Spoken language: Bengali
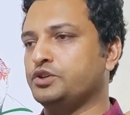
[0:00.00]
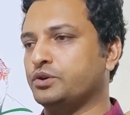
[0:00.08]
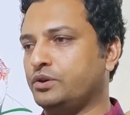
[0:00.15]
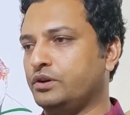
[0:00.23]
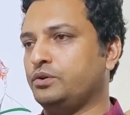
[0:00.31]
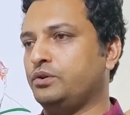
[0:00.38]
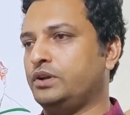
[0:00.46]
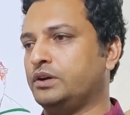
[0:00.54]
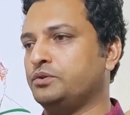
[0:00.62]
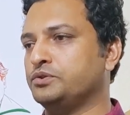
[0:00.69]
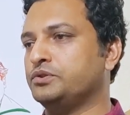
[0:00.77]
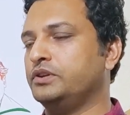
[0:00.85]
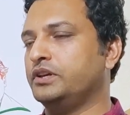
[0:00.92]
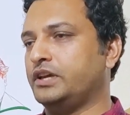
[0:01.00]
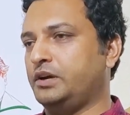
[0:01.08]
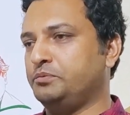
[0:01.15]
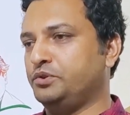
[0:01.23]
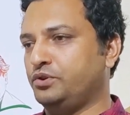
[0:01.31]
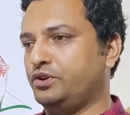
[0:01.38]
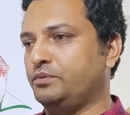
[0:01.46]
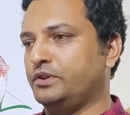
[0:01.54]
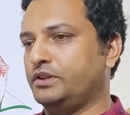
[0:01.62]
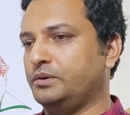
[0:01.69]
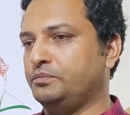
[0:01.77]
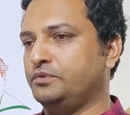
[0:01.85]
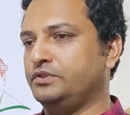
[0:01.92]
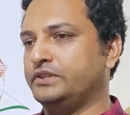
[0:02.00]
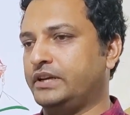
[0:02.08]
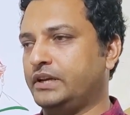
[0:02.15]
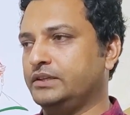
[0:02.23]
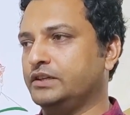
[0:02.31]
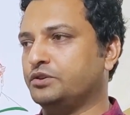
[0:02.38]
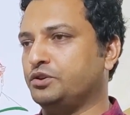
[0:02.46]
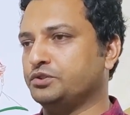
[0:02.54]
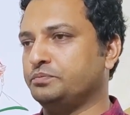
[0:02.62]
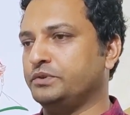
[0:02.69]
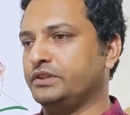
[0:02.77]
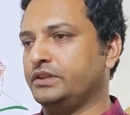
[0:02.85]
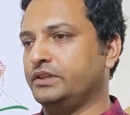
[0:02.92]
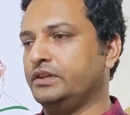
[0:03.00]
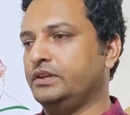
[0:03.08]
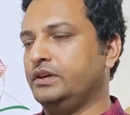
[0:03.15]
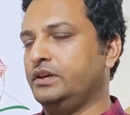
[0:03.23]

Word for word: সকল কলা কৌশলীকে আমি ধন্যবাদ জানাই যে কক্সবাজারে